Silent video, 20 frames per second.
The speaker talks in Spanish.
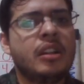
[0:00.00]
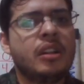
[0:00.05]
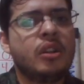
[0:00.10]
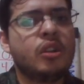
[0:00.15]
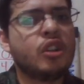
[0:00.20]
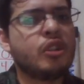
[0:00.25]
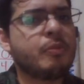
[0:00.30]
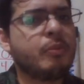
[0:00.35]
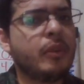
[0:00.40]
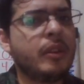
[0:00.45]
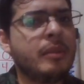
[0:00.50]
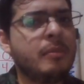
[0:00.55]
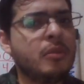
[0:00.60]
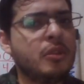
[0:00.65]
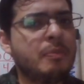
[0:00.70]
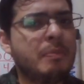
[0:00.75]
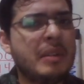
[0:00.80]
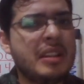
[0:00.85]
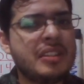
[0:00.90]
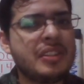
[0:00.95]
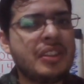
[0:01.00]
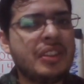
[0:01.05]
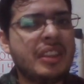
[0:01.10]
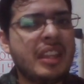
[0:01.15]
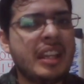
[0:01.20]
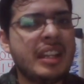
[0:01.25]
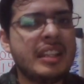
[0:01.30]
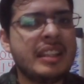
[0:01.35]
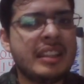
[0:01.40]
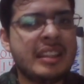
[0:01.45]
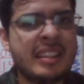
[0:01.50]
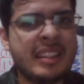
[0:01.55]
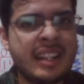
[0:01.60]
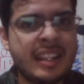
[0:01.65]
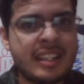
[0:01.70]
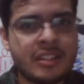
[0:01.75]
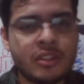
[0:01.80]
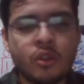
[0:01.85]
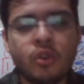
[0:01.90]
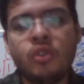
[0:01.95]
¿los podemos presentar en
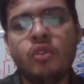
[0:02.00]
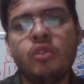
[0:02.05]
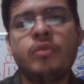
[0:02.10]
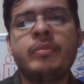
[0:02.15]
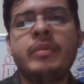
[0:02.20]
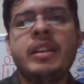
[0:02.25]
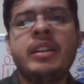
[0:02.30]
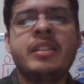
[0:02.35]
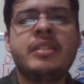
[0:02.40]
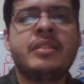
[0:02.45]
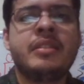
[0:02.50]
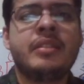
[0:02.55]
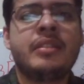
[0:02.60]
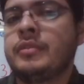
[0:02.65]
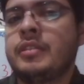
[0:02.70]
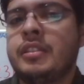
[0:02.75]
tres columnas?